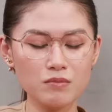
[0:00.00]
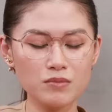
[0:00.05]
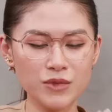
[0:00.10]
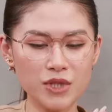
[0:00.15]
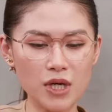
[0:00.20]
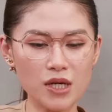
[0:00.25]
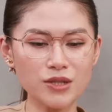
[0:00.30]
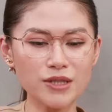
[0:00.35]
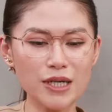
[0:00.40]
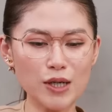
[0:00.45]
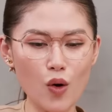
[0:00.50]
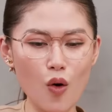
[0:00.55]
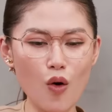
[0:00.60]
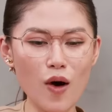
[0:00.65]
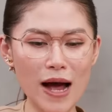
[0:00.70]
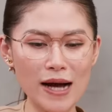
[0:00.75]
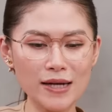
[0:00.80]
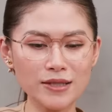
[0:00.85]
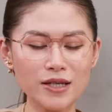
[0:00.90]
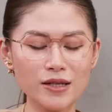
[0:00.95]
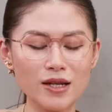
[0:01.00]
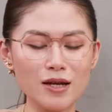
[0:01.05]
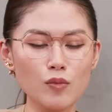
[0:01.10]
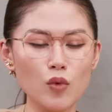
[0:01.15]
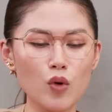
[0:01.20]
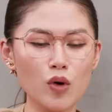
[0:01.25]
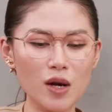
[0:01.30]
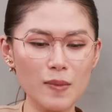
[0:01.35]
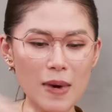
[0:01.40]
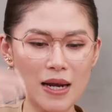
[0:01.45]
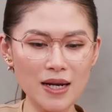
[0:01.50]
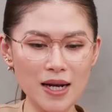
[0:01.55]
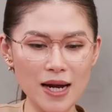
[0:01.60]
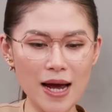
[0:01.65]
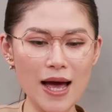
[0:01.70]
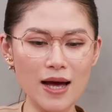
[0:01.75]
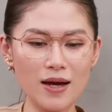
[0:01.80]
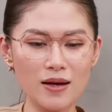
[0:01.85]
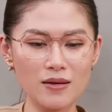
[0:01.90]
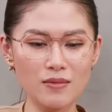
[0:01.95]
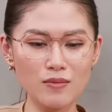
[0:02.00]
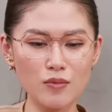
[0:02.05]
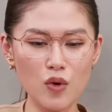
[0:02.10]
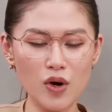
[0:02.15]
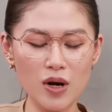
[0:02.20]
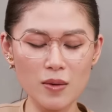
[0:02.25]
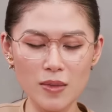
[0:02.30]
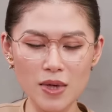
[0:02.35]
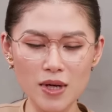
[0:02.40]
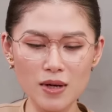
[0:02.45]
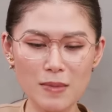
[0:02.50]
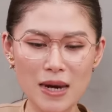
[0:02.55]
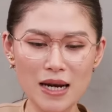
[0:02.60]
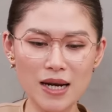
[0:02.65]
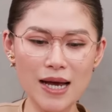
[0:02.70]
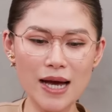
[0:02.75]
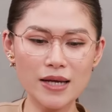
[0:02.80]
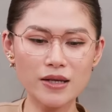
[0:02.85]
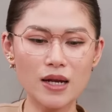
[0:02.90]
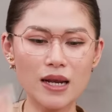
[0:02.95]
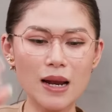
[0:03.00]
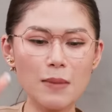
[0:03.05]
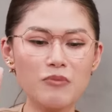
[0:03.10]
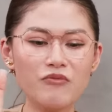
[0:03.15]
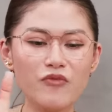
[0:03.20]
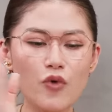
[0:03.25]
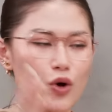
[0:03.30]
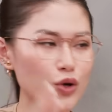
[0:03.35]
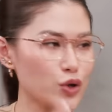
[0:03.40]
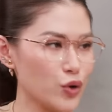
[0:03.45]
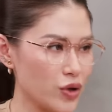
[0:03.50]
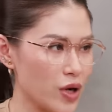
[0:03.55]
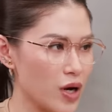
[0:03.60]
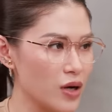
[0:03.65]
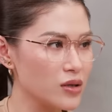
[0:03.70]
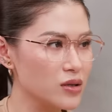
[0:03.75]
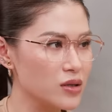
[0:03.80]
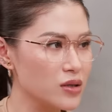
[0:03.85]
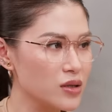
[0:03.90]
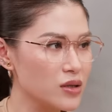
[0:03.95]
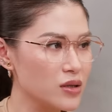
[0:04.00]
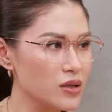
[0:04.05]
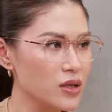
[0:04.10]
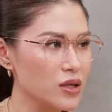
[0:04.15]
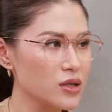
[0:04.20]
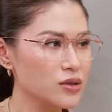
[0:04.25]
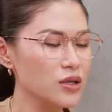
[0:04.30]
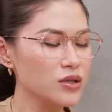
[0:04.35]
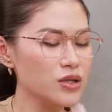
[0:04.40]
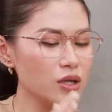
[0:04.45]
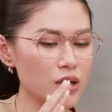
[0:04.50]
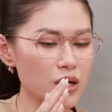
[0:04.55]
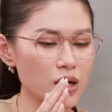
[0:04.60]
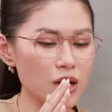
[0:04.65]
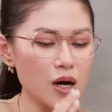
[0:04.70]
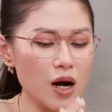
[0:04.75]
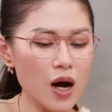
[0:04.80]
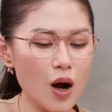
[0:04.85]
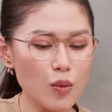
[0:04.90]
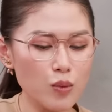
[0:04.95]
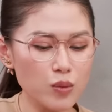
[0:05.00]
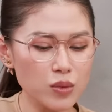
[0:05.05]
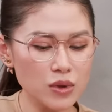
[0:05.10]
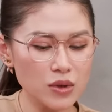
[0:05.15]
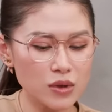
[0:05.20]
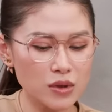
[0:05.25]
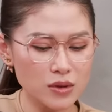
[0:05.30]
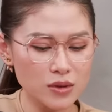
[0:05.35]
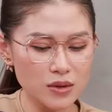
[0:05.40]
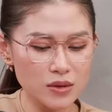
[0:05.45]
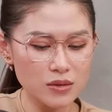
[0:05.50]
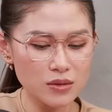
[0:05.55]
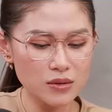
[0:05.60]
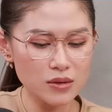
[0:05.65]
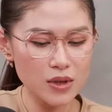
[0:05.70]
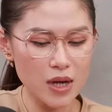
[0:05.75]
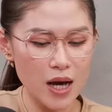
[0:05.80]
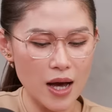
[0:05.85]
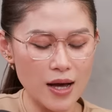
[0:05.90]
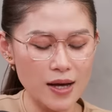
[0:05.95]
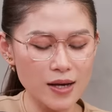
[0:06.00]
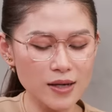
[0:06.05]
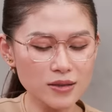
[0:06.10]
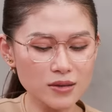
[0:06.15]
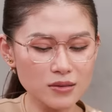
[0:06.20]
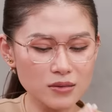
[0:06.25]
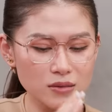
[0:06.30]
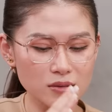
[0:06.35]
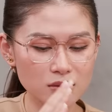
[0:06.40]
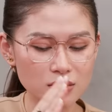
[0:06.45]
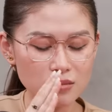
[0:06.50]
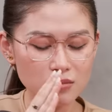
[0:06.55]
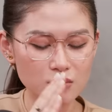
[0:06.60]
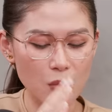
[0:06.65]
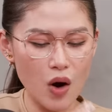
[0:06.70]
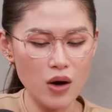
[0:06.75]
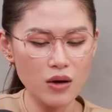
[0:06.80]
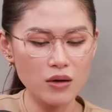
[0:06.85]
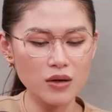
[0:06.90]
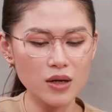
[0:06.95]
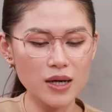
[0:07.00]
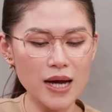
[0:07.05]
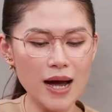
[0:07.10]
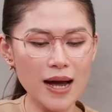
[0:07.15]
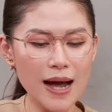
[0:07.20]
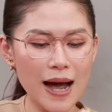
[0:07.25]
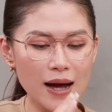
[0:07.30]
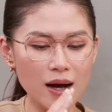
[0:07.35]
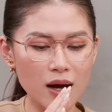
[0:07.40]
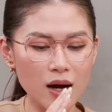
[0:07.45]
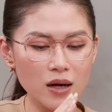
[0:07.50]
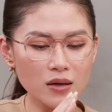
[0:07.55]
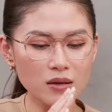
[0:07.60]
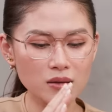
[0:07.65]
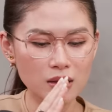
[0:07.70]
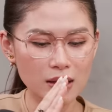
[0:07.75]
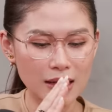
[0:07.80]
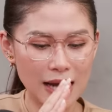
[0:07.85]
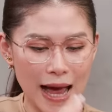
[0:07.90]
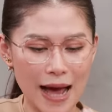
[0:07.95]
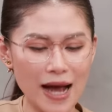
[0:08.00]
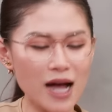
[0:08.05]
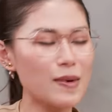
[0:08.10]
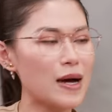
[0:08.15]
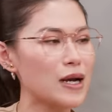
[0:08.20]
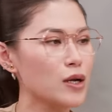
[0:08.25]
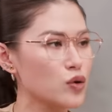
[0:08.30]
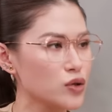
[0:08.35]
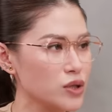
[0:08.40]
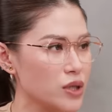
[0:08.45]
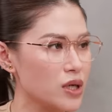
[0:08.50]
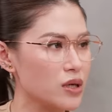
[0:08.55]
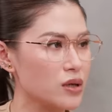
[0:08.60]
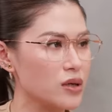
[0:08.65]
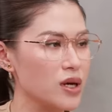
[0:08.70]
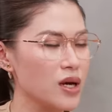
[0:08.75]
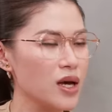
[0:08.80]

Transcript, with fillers: chị sẽ cố gắng chị đi mua cái bánh khác, một cái miếng bánh khác chị lắp vô cái chỗ đó. Ừ. Chứ chị không được để mọi người khác ăn hết cả cái bánh của chị,